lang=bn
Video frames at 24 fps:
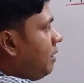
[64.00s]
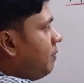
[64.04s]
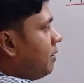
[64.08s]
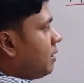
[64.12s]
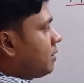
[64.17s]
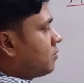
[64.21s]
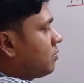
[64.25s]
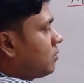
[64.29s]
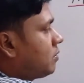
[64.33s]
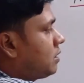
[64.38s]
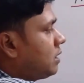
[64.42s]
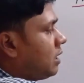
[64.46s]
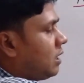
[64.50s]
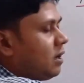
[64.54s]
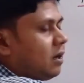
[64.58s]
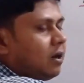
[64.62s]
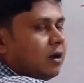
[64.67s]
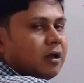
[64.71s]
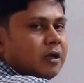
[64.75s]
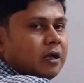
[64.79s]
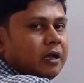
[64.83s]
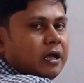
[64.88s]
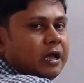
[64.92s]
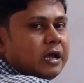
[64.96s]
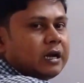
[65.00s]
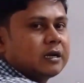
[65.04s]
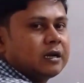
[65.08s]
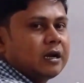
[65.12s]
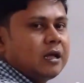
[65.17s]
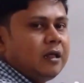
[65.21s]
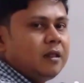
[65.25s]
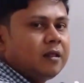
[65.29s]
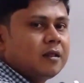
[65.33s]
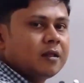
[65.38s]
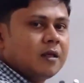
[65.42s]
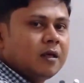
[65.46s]
এ ভেক্টরটার একটা
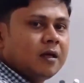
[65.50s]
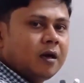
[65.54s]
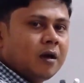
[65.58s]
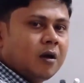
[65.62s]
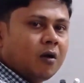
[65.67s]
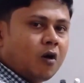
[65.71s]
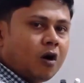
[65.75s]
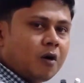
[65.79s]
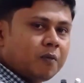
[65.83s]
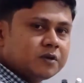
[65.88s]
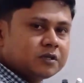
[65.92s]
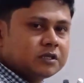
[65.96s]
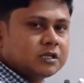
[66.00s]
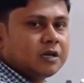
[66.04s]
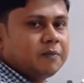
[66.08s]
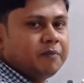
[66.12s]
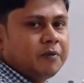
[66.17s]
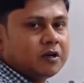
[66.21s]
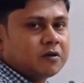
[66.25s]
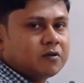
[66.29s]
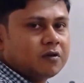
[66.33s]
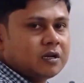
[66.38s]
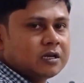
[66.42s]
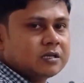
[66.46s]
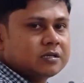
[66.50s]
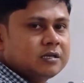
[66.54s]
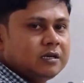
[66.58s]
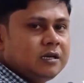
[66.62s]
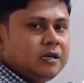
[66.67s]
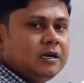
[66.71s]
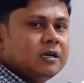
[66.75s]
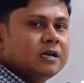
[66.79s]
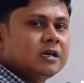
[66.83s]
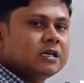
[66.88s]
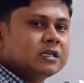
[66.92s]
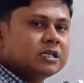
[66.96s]
অবস্থান ভেক্টর আছে
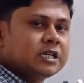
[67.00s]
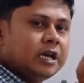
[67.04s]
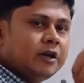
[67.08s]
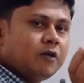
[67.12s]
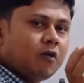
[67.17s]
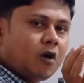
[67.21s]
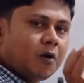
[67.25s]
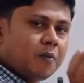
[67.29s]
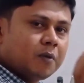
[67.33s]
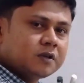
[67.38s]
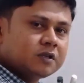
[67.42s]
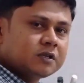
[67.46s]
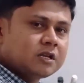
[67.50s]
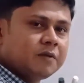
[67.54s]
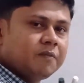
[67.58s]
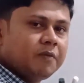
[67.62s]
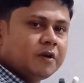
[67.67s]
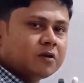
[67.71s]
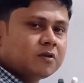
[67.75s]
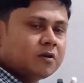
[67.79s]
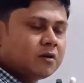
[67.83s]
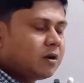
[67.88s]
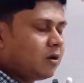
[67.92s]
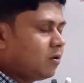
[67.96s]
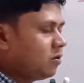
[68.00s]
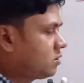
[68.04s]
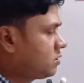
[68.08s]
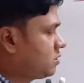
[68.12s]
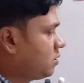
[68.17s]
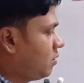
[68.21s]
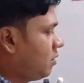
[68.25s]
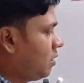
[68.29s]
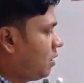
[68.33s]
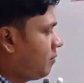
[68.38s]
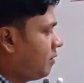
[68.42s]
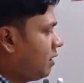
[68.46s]
সেই অবস্থান ভেক্টরটা হচ্ছে
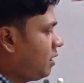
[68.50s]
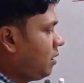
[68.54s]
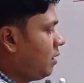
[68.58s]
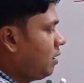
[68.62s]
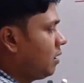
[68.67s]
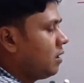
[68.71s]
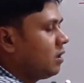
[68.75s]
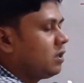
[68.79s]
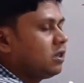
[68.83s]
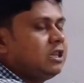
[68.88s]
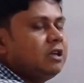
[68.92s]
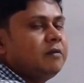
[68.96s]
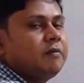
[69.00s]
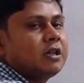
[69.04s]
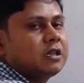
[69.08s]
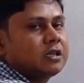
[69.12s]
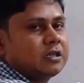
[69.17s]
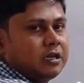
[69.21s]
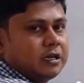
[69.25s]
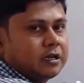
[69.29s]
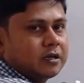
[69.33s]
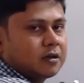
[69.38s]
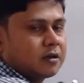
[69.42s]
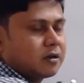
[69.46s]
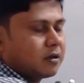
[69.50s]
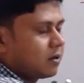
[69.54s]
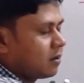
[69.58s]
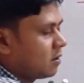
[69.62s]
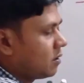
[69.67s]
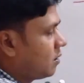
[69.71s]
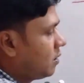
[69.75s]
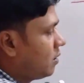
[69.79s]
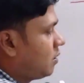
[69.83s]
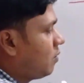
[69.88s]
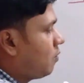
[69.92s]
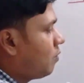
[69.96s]
হলো আমার ত্রিমাত্রিক
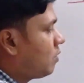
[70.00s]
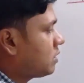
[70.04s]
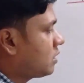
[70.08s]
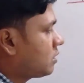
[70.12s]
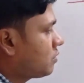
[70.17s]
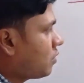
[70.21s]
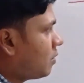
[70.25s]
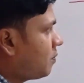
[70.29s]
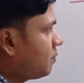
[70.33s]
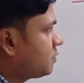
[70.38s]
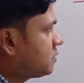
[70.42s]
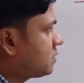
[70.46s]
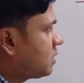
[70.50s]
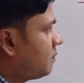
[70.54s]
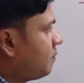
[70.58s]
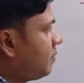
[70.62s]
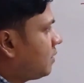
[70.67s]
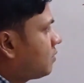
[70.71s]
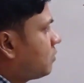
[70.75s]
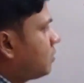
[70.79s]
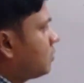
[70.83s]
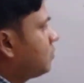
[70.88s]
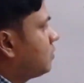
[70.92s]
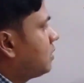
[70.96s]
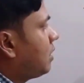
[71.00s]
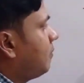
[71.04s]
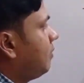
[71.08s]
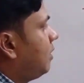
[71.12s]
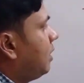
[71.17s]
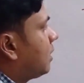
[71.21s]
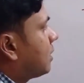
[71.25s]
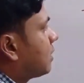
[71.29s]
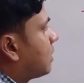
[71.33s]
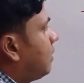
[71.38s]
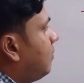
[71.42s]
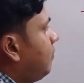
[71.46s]
অর্থাৎ অবস্থান ভেক্টর যদি আমি
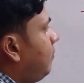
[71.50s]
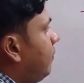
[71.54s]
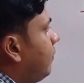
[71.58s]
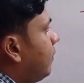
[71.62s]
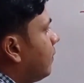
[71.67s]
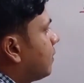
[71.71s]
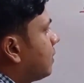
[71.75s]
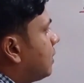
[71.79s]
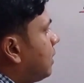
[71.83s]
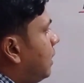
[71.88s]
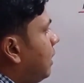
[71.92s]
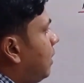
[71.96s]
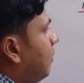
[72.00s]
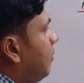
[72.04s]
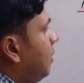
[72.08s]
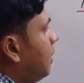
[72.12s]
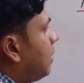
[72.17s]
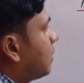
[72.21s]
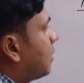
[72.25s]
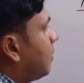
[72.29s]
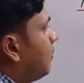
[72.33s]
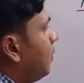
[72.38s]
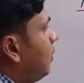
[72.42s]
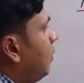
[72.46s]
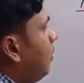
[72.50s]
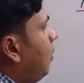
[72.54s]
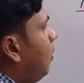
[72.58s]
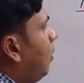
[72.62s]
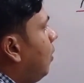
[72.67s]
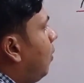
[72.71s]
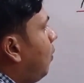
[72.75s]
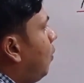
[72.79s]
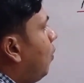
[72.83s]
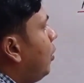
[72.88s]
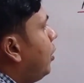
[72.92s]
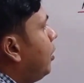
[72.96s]
লিখতাম তাহলে আমি লিখতাম হলো
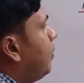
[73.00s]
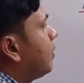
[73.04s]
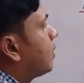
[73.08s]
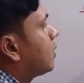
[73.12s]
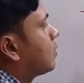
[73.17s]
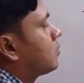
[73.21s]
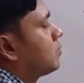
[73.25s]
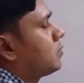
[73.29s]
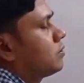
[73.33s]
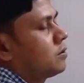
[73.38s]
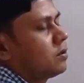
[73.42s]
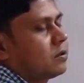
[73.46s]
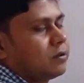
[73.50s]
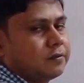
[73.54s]
ও এ ভেক্টর